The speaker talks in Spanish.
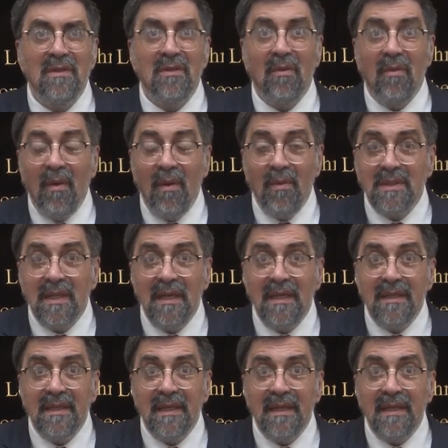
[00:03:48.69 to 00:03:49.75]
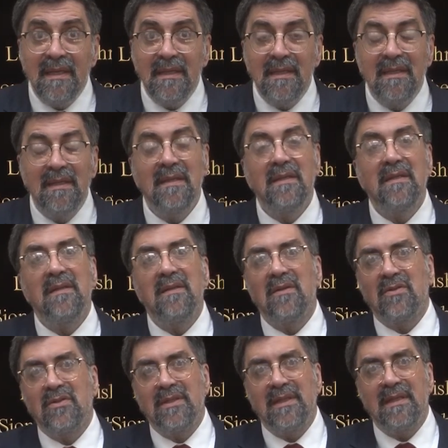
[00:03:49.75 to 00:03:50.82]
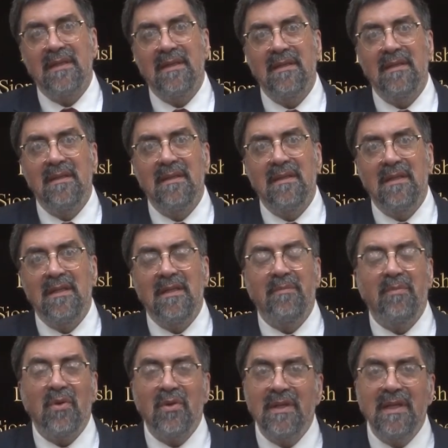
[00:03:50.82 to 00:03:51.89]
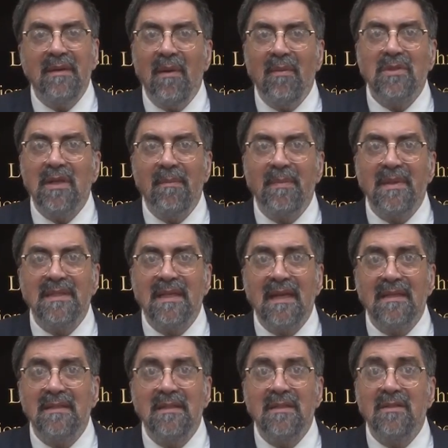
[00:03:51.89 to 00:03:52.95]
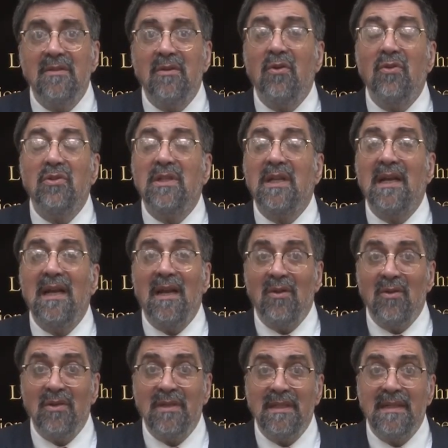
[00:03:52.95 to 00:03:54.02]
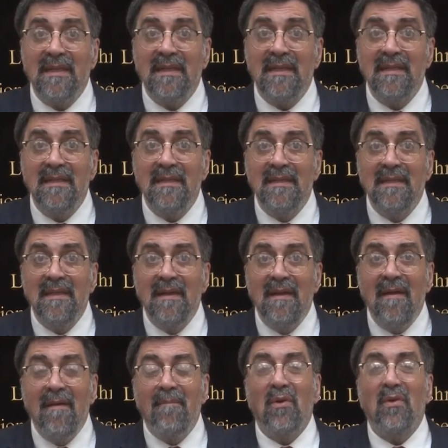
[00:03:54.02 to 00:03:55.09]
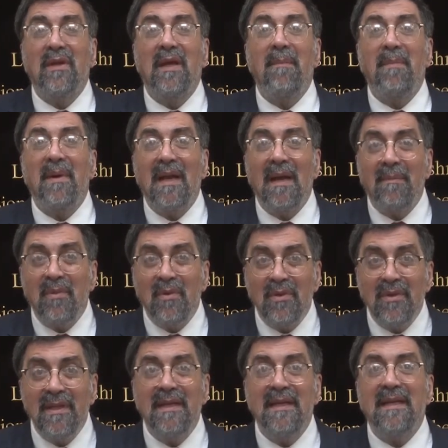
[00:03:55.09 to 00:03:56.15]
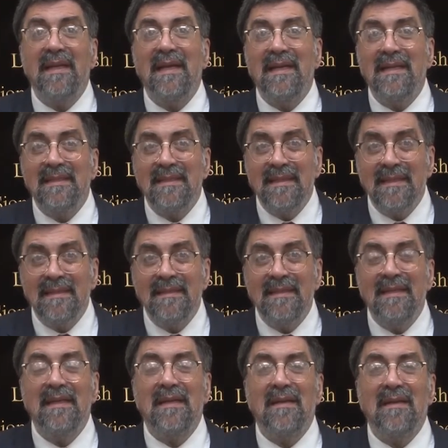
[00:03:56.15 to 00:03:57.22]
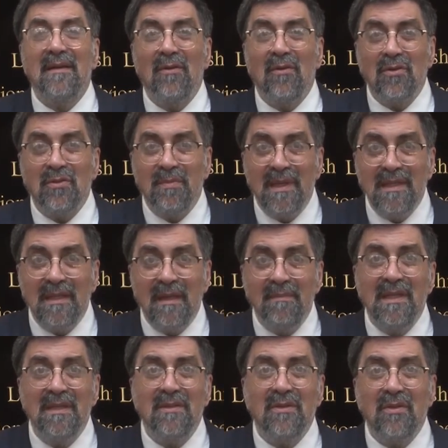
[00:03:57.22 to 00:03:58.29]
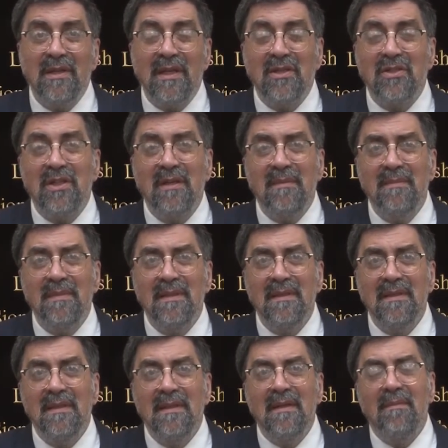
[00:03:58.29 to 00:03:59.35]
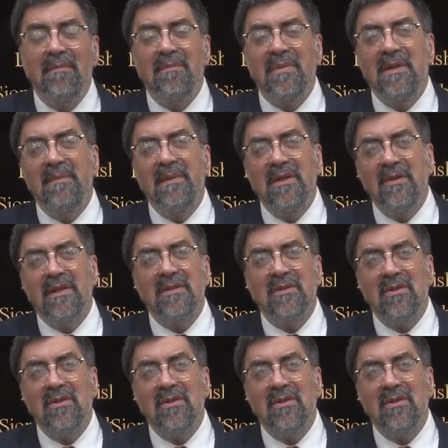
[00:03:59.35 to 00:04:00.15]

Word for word: ¿Cómo vamos a salir de ahí? No sé. ¿Y por qué vamos a empezar así contra la lógica? Porque para poder entender los mandamientos de Hashem, primero que